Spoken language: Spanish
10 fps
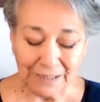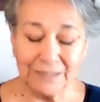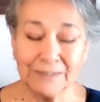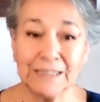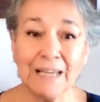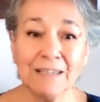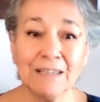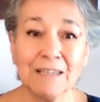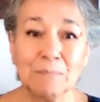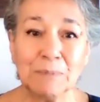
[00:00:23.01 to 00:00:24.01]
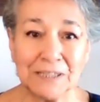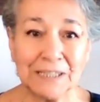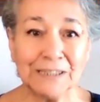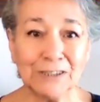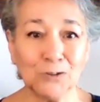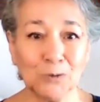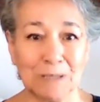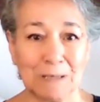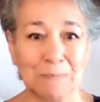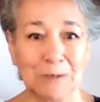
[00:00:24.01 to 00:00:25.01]
Cristian, preséntate tú
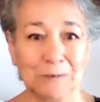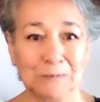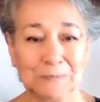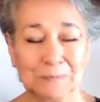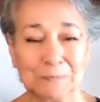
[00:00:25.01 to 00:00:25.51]
mismo.